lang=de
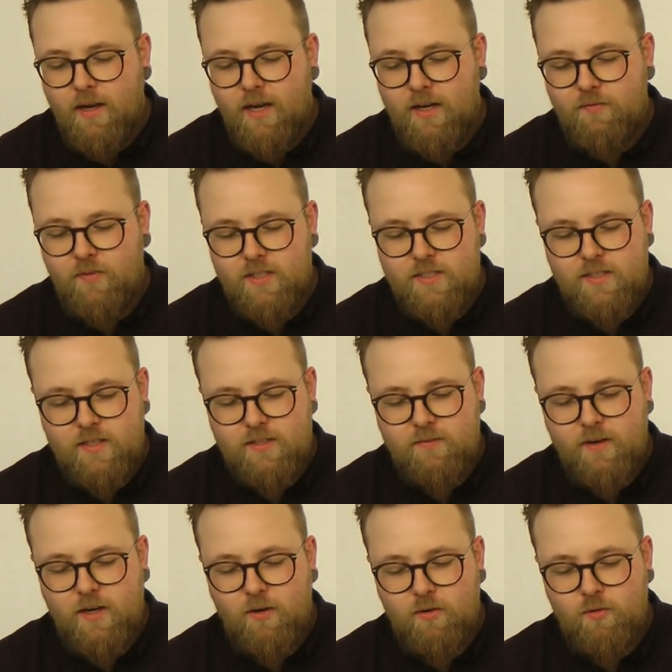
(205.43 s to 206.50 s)
Etwas, das,
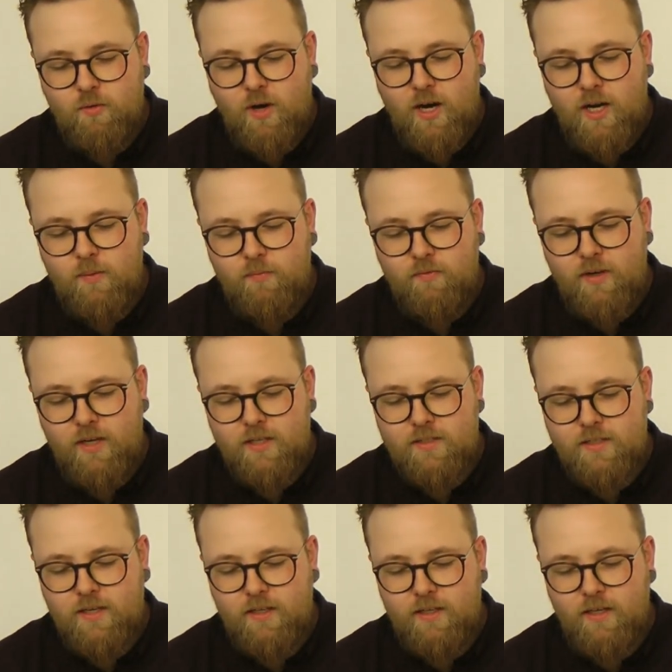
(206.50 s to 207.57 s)
wenn auch nur
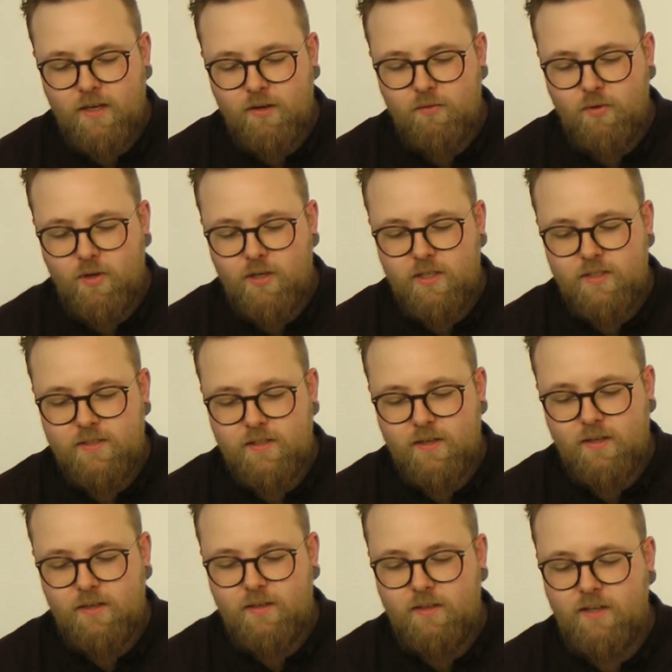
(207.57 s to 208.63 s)
halbwegs, der Ehre würdig
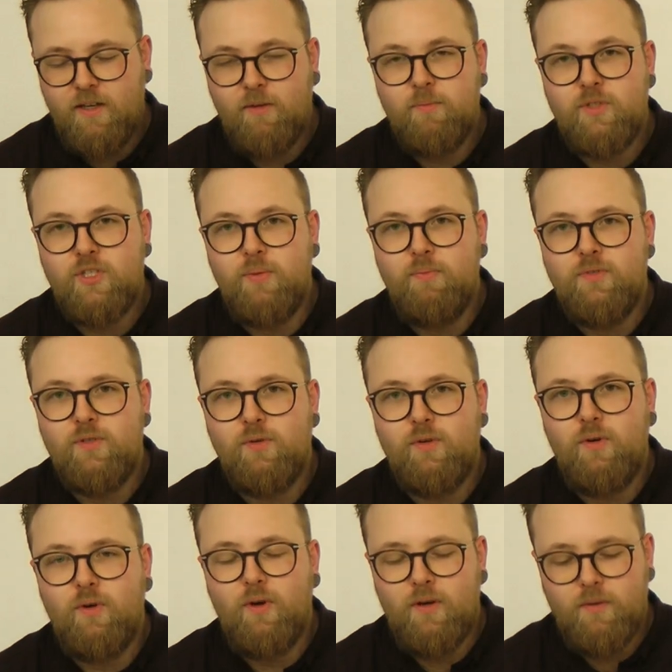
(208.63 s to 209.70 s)
sei, ihrem Gym zu
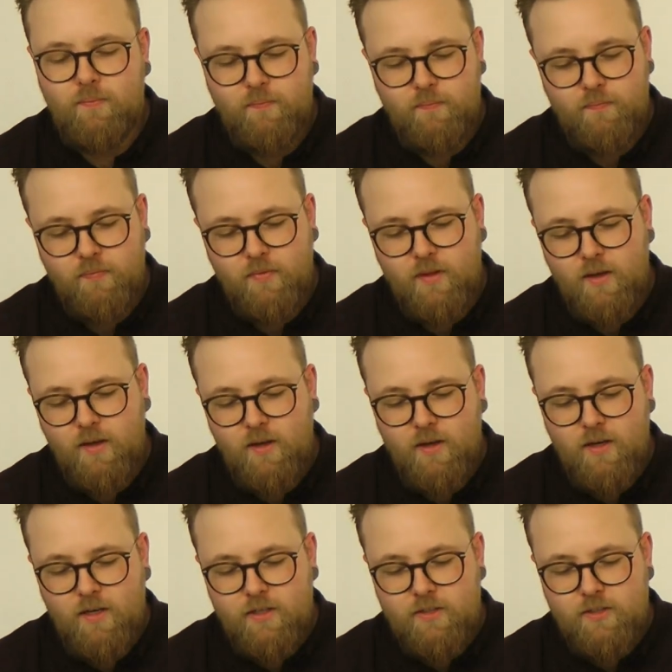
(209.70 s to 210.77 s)
gehören.
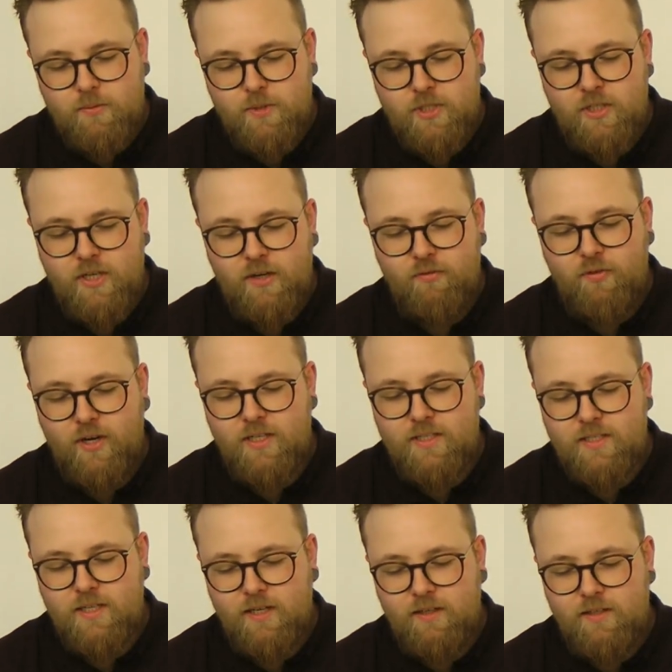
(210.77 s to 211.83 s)
Zwischen den
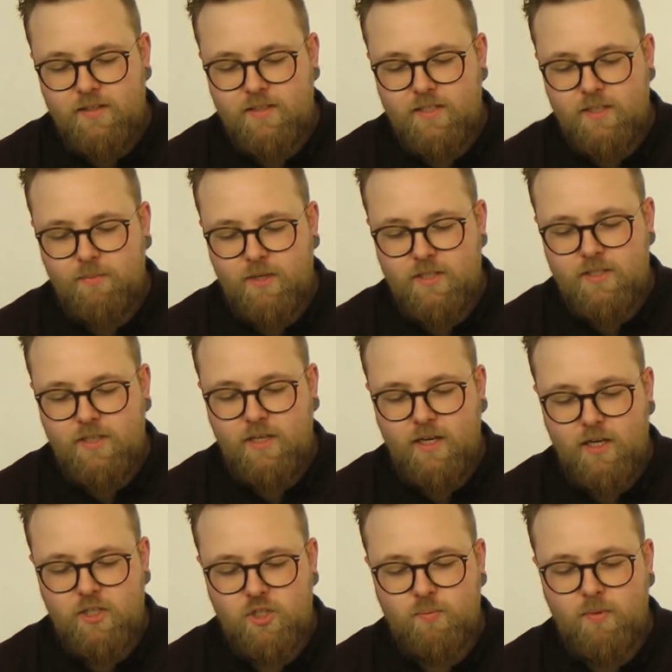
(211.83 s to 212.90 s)
Fenstern des Zimmers hing
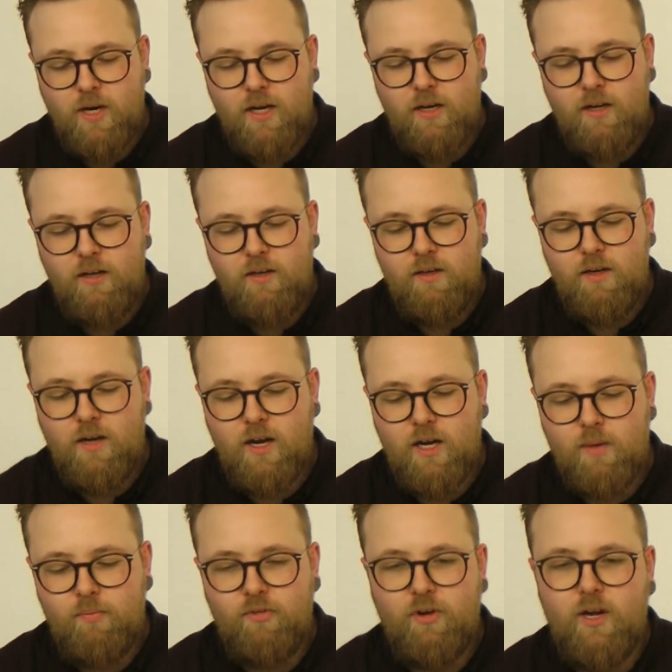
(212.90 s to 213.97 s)
ein schmaler,
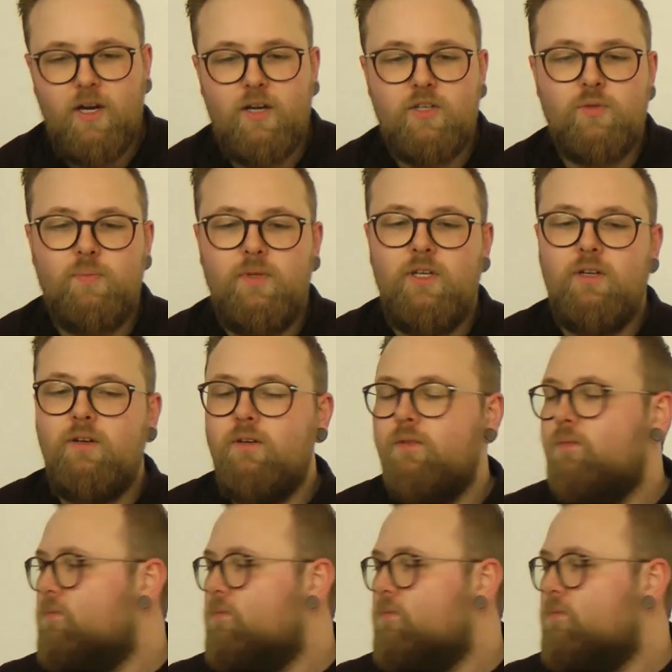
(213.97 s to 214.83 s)
langer Pfeilerspiegel.